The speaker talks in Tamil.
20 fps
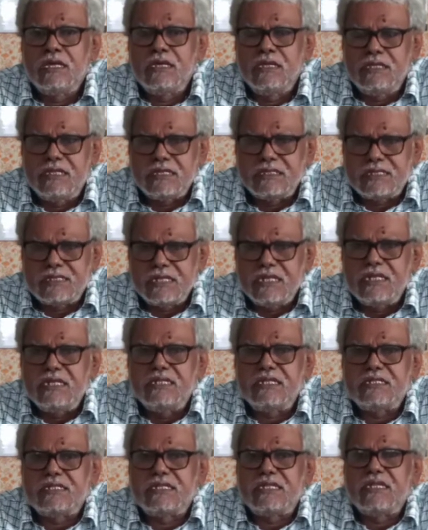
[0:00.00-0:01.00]
இந்த சிங்கிள்
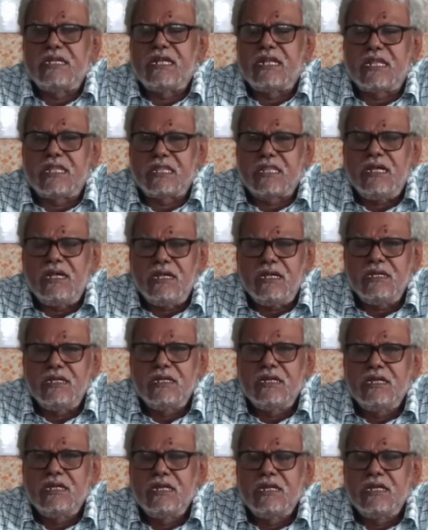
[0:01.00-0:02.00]
ஜெர்சிங்கிறது தான்
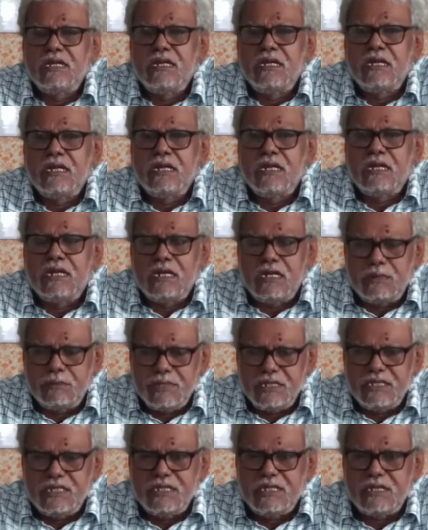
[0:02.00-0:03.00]
நம்ம
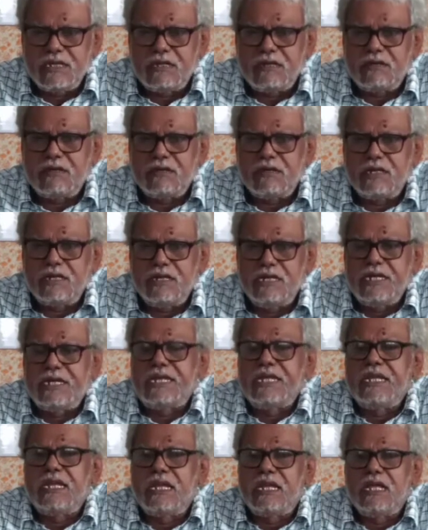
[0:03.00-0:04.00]
இந்த
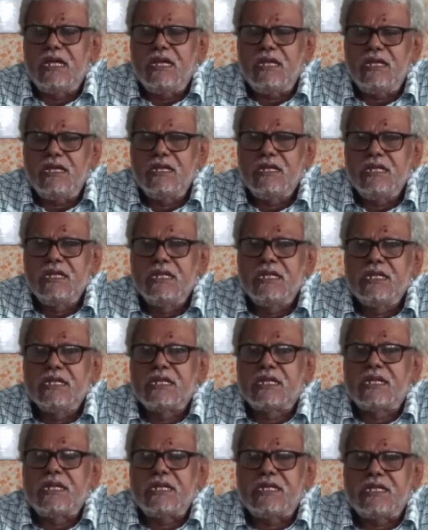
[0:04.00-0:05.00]
நிட்டிங்கில்
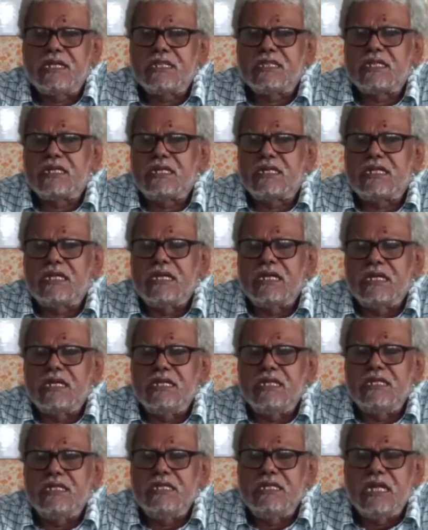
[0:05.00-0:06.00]
கிட்டத்தட்ட
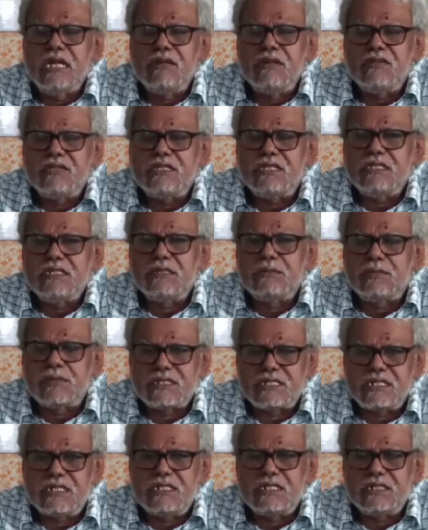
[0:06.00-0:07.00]
எழுபத்தஞ்சி
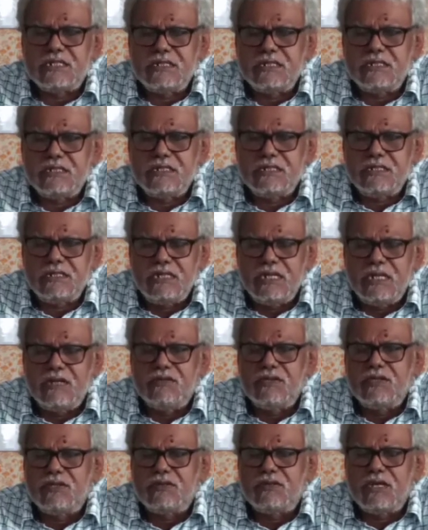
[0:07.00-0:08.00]
பர்சன்ட்டு
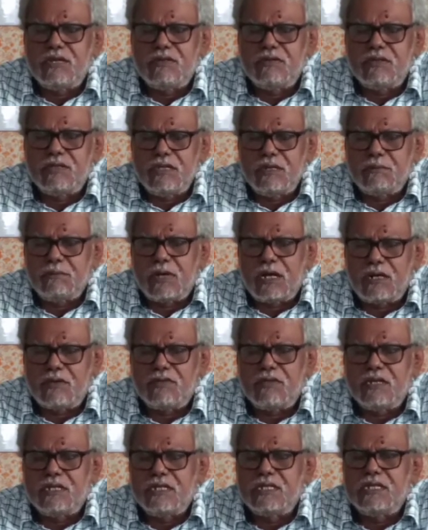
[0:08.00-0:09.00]
எழுபது டு எழு
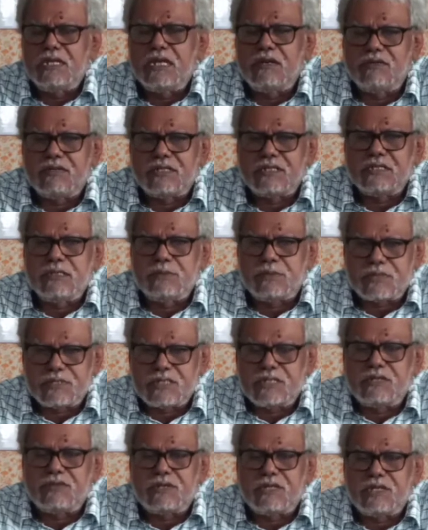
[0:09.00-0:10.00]
அறுபதுலேருந்து எழுபத்தஞ்சி
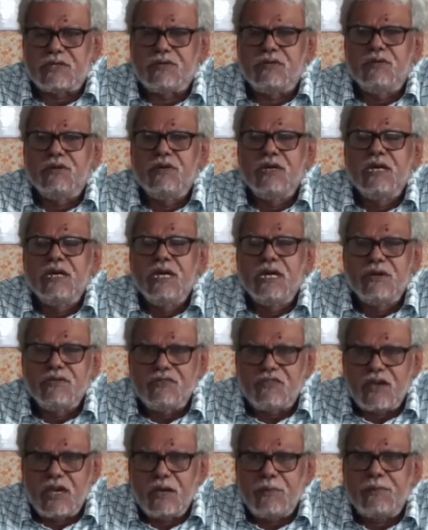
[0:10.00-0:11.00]
பர்சன்ட் வரைக்கும்
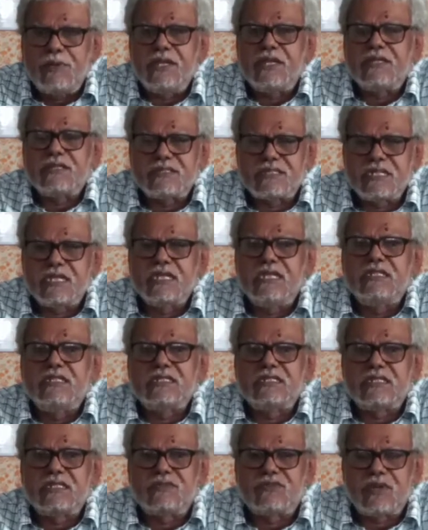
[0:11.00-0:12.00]
ஃபேப்ரிக் சிங்கிள்
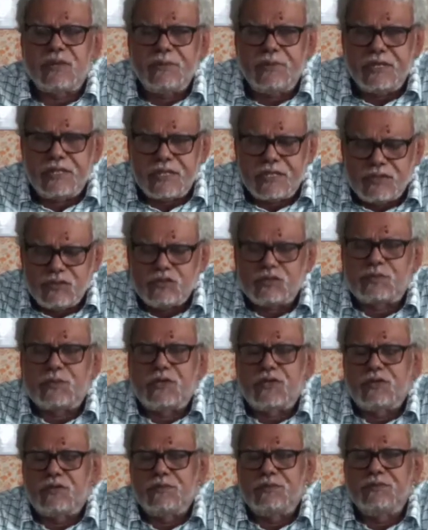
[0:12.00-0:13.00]
ஜெர்சி ஃபேப்ரிக் தான் யூஸ்
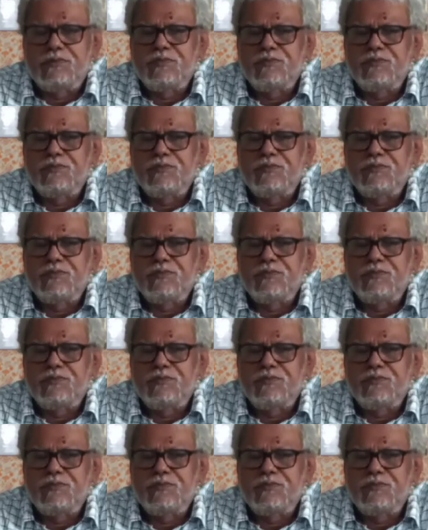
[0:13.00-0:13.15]
பண்ணுறோம்